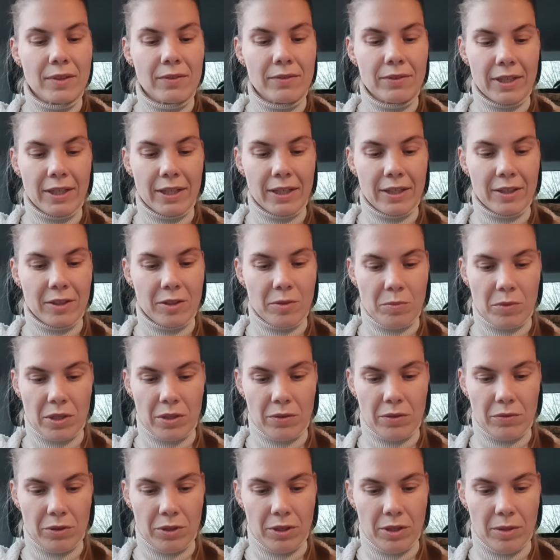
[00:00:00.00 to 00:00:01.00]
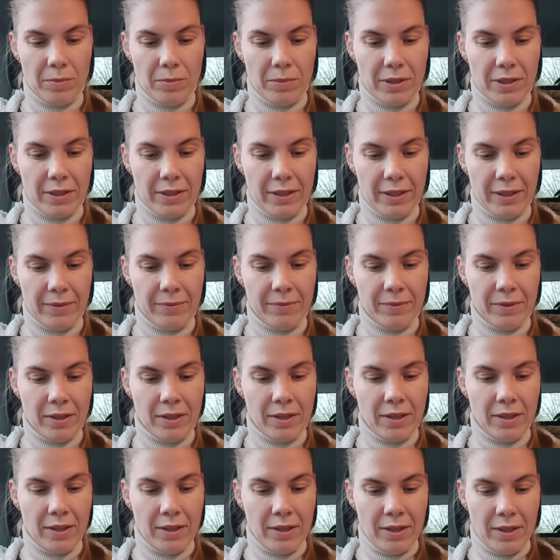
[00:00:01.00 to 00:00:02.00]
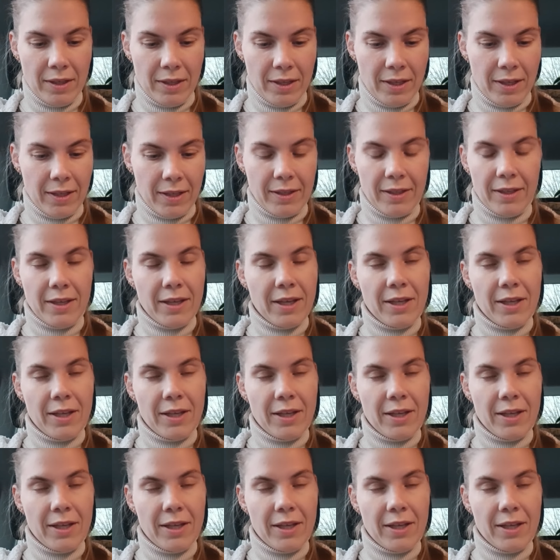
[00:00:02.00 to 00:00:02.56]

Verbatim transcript: Вариант моего имени, да. Это